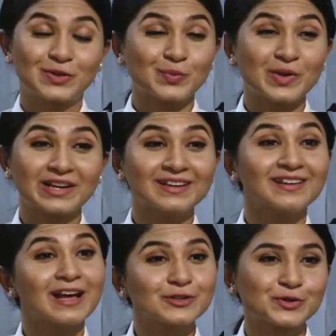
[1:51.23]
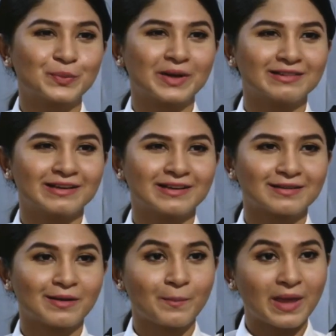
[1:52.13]
তুমি একটা নাছর বান্দা
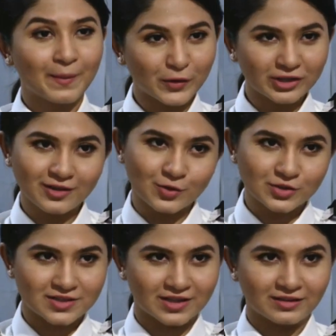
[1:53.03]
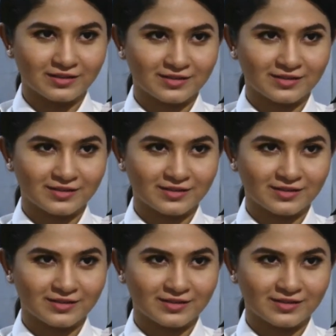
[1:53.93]
মেয়ে পটাতে ওস্তাদ